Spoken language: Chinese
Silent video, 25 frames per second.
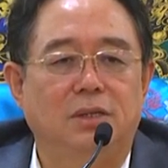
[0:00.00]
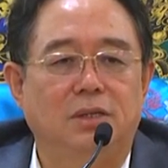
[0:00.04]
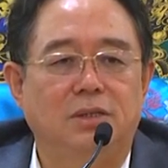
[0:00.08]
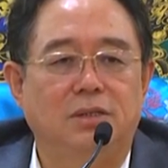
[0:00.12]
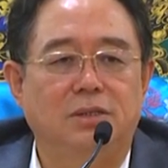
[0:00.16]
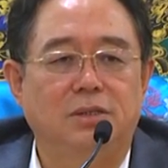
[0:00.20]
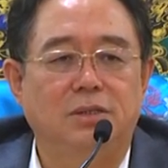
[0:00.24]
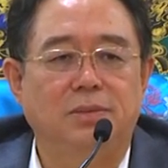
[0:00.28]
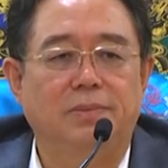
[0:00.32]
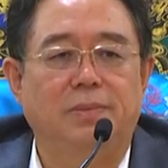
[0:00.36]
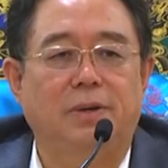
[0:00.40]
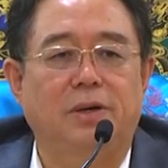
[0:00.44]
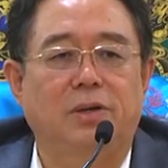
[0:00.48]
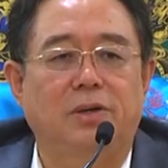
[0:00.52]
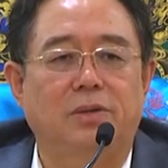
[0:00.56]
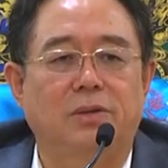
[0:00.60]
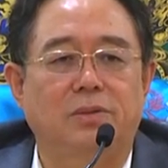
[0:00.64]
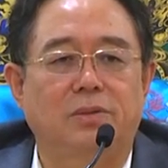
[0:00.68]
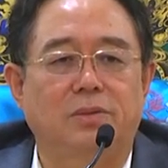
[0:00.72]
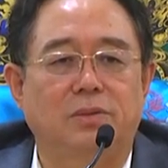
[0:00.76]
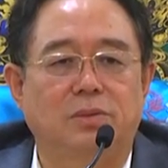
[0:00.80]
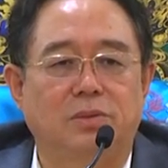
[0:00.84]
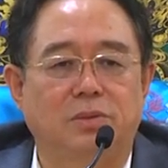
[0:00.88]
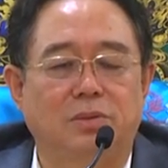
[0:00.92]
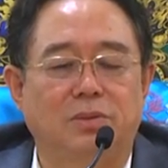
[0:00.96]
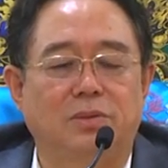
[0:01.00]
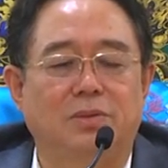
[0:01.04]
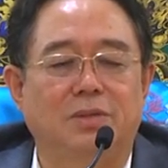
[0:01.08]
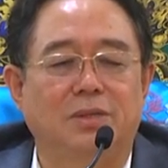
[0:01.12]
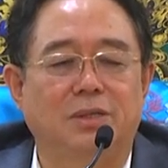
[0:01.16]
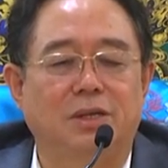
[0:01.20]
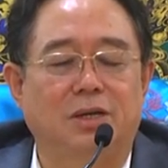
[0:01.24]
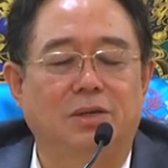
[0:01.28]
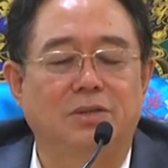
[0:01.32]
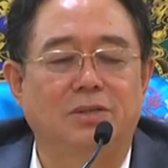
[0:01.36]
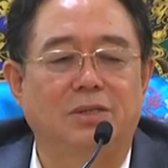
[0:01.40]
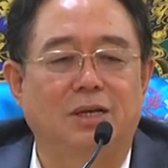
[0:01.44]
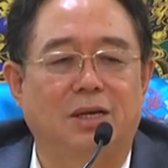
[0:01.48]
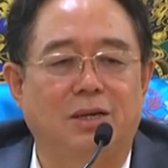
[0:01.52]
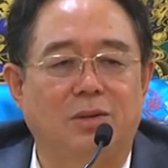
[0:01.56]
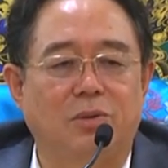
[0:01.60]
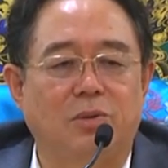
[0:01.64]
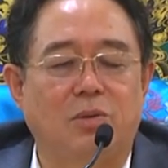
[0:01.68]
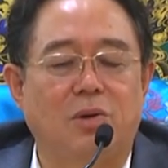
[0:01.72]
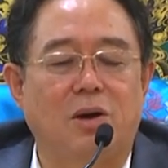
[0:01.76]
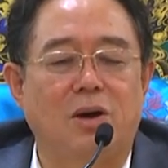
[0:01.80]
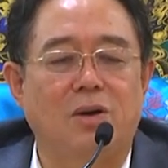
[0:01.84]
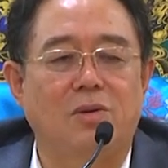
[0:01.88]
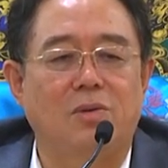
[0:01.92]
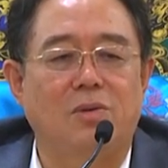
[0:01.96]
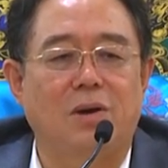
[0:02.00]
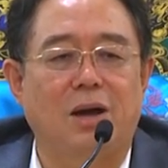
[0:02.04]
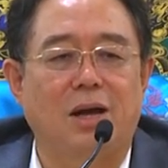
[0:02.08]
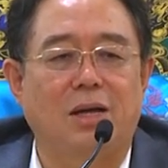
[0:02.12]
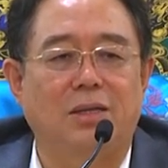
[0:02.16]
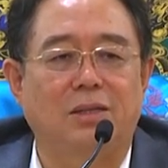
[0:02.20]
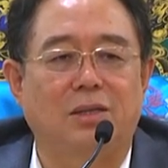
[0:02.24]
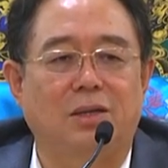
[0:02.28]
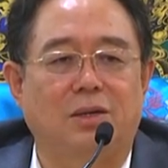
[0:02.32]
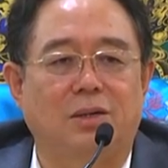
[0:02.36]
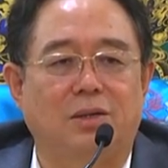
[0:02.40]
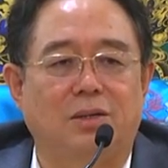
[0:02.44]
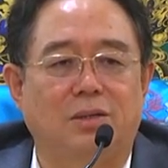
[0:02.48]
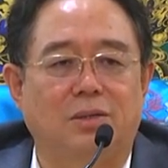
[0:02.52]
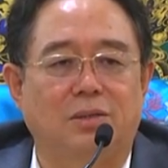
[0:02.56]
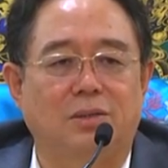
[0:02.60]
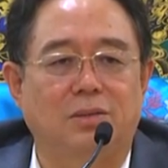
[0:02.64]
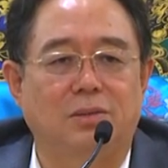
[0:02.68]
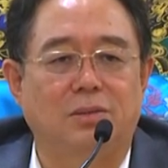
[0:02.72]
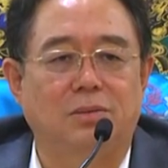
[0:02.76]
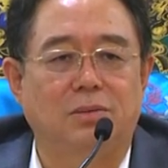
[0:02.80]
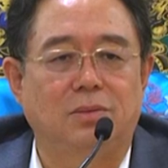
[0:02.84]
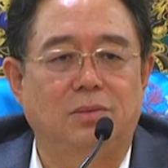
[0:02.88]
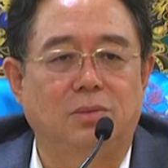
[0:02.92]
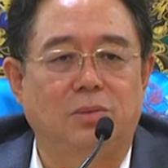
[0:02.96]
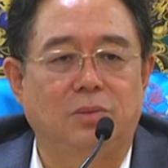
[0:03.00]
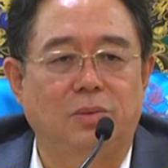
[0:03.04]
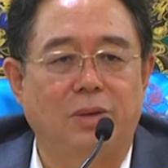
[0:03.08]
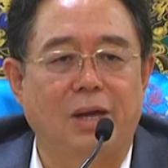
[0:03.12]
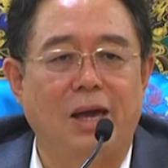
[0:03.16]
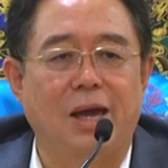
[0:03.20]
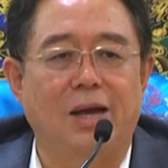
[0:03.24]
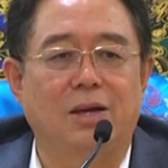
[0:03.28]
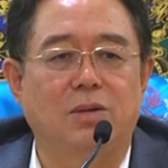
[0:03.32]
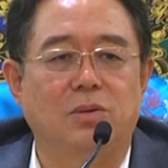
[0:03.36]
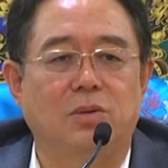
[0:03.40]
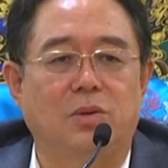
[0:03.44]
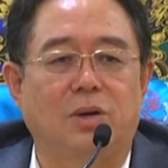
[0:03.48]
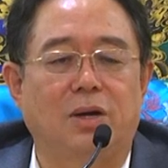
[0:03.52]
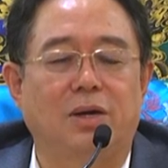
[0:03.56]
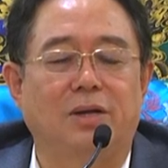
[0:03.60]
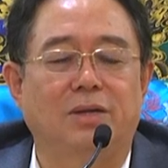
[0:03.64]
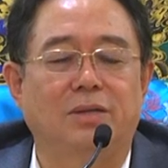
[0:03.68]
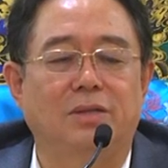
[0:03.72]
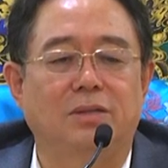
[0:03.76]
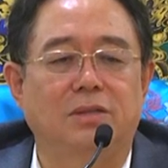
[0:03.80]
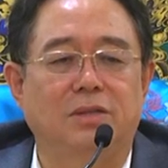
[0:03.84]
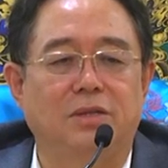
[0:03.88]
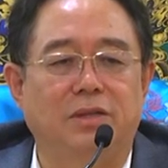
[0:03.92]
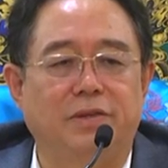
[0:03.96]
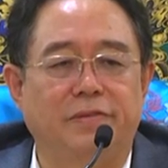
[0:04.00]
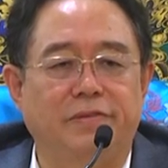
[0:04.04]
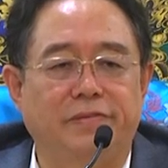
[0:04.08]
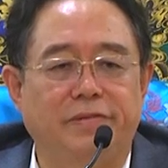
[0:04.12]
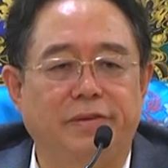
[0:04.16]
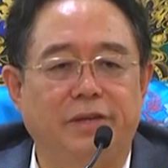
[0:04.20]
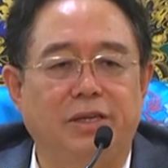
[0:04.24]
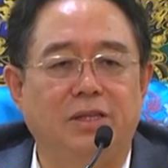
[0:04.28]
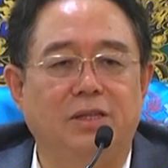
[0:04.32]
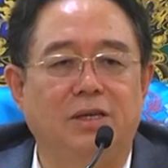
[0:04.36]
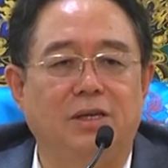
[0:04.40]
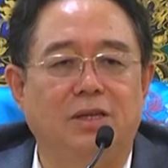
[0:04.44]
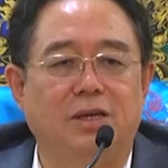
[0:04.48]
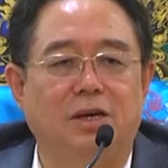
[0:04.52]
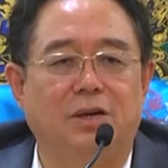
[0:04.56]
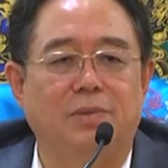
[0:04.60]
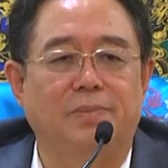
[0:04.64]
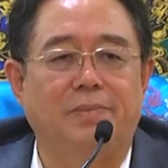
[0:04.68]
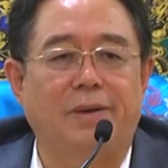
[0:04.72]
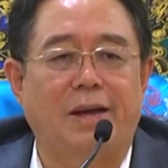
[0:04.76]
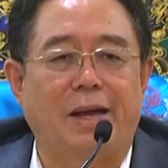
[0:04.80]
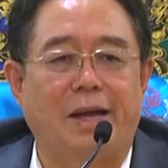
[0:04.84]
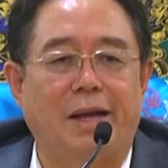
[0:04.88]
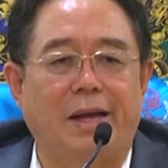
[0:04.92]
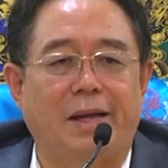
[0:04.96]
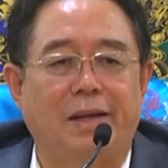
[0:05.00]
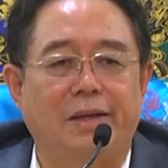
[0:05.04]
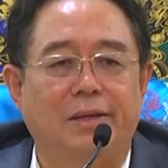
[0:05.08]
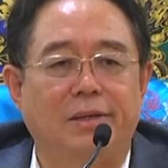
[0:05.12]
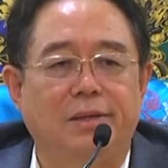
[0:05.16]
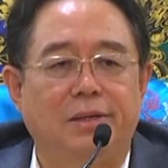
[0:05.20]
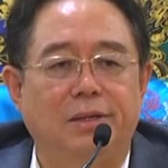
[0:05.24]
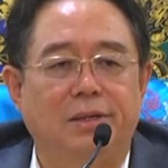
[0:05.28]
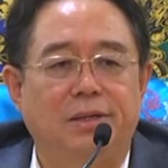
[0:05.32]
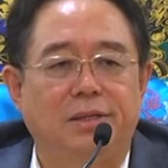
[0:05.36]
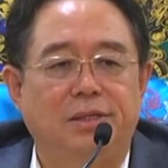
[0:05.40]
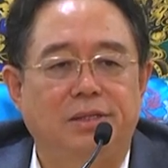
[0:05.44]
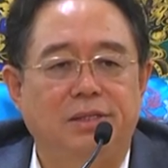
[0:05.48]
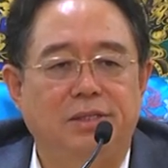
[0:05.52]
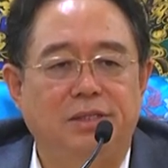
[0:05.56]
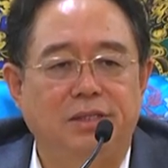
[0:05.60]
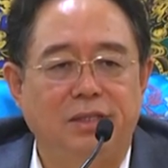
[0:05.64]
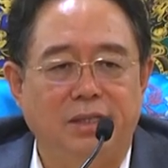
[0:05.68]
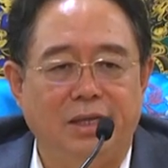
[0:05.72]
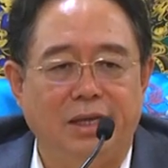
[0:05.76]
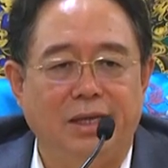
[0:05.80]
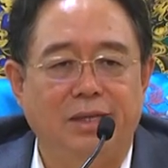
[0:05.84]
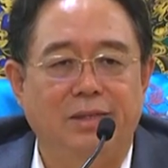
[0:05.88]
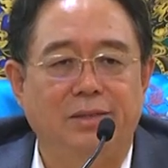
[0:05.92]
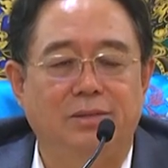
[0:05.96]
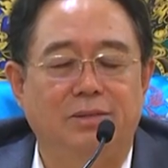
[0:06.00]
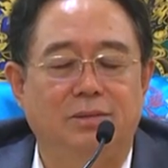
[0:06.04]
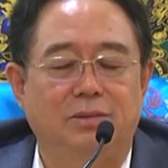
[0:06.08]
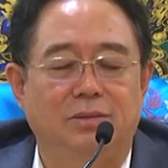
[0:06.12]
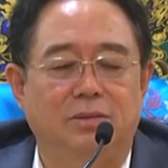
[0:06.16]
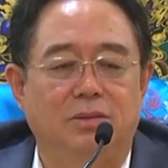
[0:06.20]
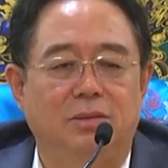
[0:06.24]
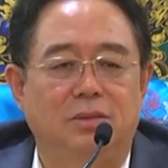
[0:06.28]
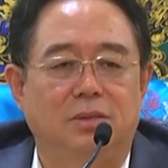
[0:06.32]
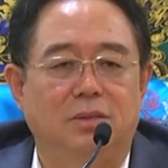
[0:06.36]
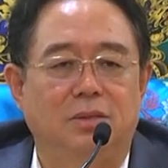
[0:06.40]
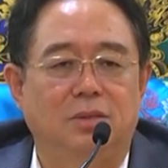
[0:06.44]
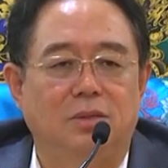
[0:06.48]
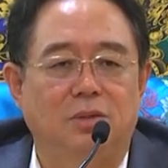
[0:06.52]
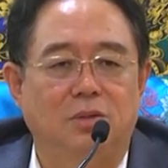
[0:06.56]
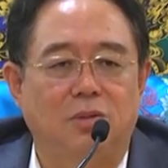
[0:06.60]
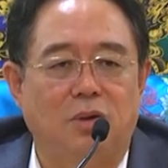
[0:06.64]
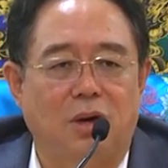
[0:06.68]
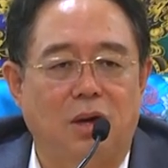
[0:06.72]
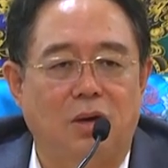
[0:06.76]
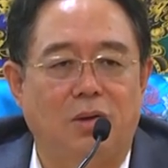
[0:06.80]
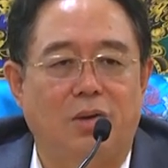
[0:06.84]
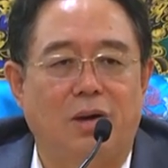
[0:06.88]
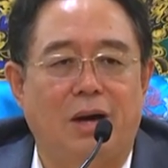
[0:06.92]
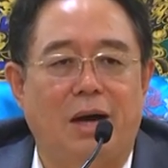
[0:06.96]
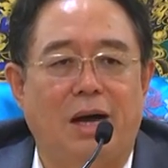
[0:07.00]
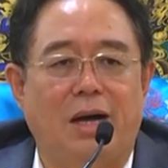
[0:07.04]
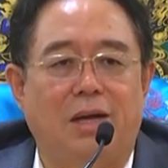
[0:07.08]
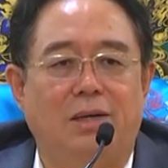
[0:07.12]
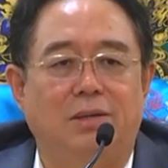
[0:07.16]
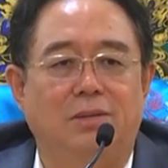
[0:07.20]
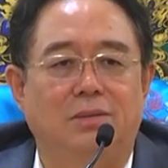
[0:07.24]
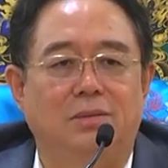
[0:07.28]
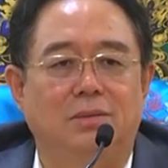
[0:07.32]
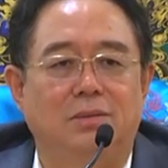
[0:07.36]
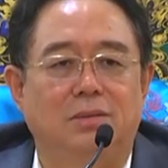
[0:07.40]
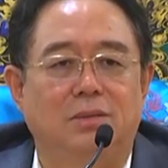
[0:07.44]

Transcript: 你的细胞如果要想光化到无量光，你非得要把基因光化。